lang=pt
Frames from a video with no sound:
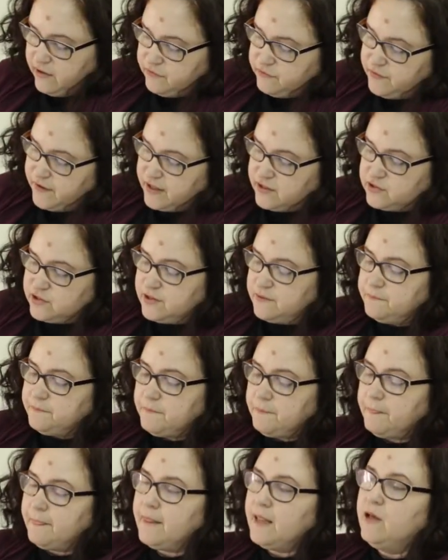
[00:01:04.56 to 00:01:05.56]
Veja,
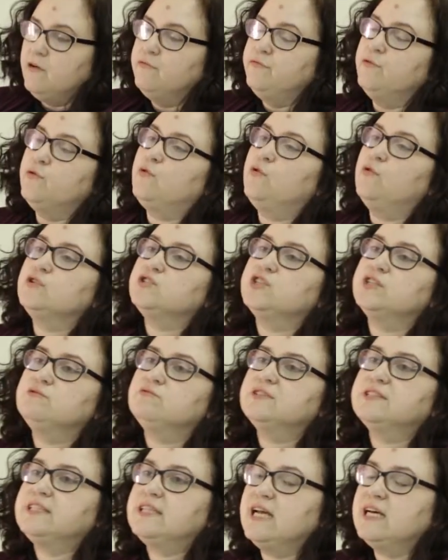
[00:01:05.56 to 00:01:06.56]
Foucault já
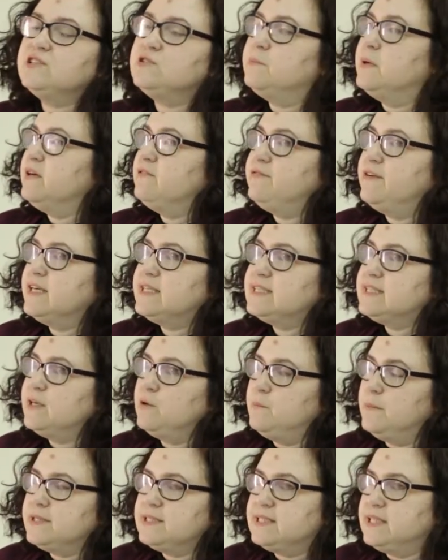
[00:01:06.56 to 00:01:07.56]
nos traz uma
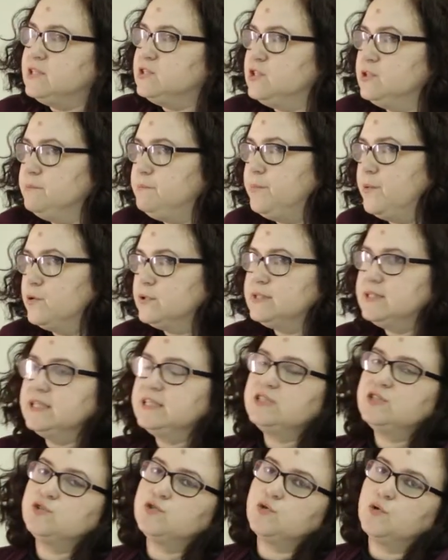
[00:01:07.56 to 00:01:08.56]
reflexão bastante
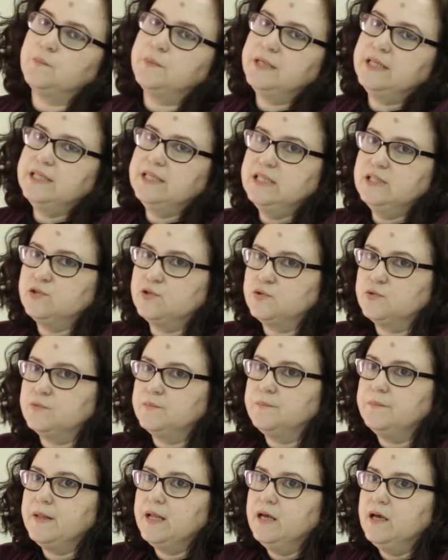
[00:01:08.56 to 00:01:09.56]
importante sobre
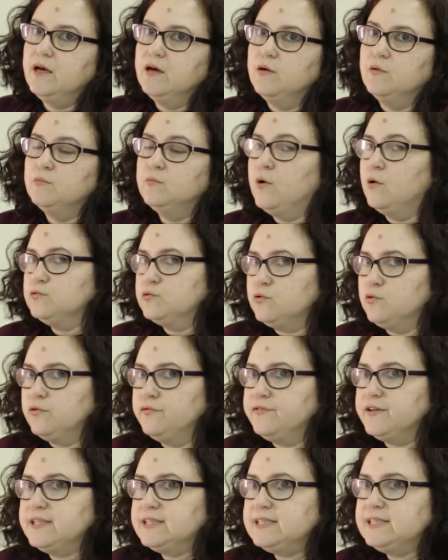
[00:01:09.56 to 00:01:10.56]
isso. Um autor
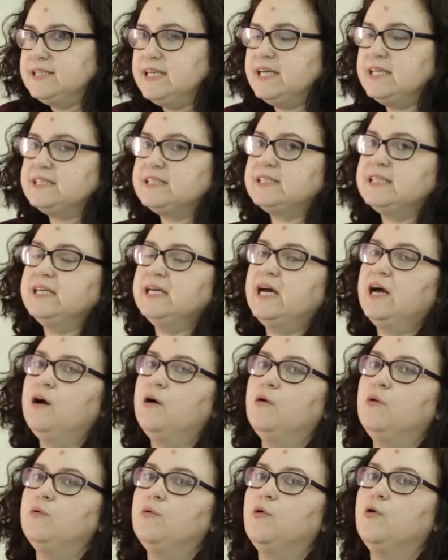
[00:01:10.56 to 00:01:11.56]
francês que,
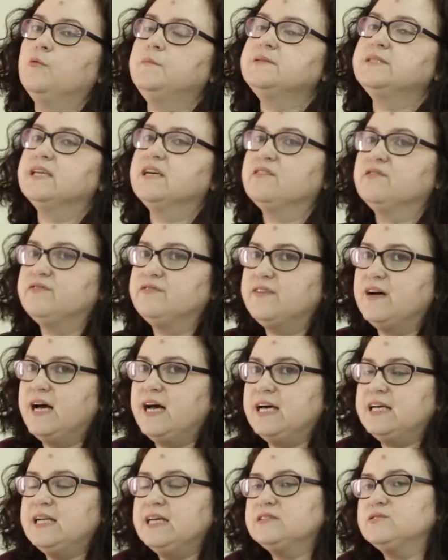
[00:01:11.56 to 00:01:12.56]
ao
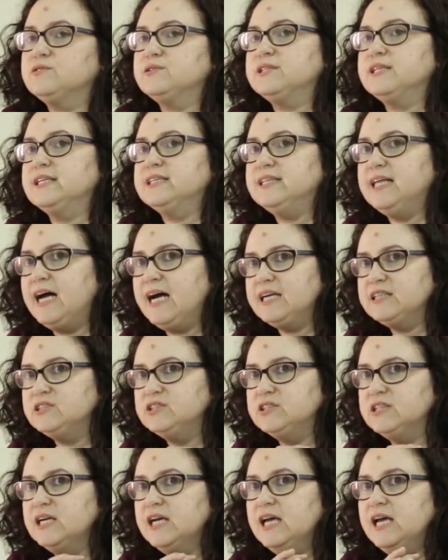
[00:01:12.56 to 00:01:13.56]
observar a
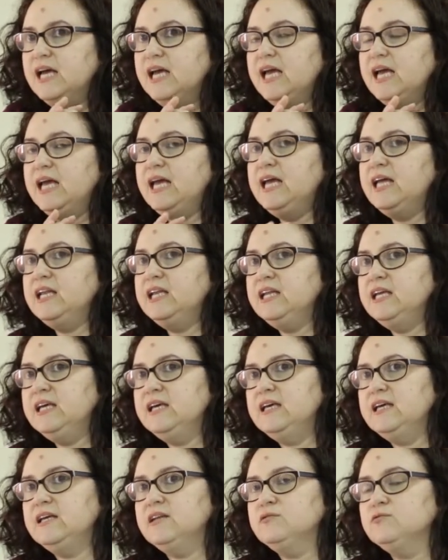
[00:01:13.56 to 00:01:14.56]
sociedade,
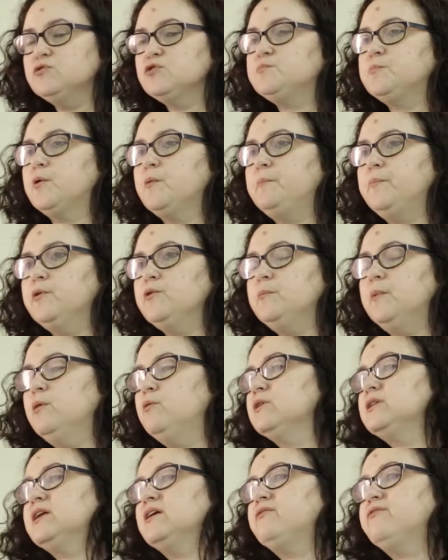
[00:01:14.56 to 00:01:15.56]
ele nos propõe uma
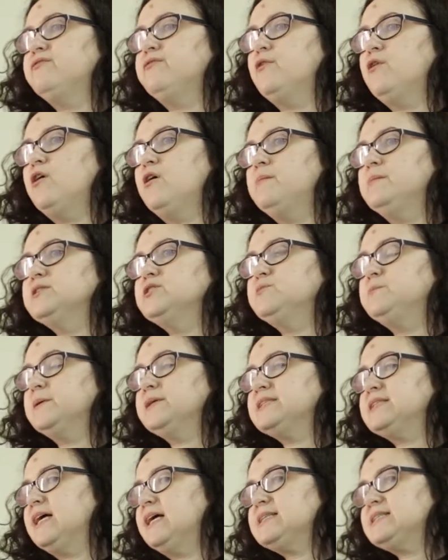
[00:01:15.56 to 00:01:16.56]
outra forma de
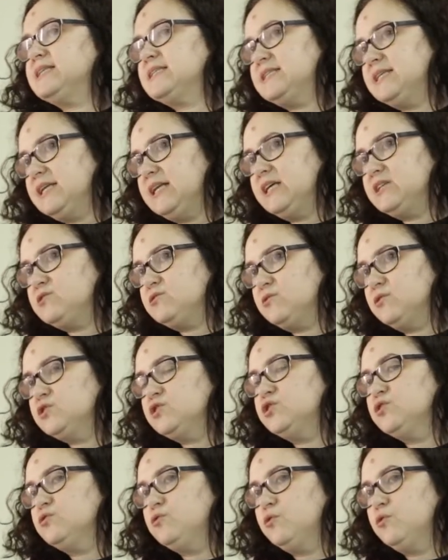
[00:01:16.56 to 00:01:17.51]
pensar essas relações de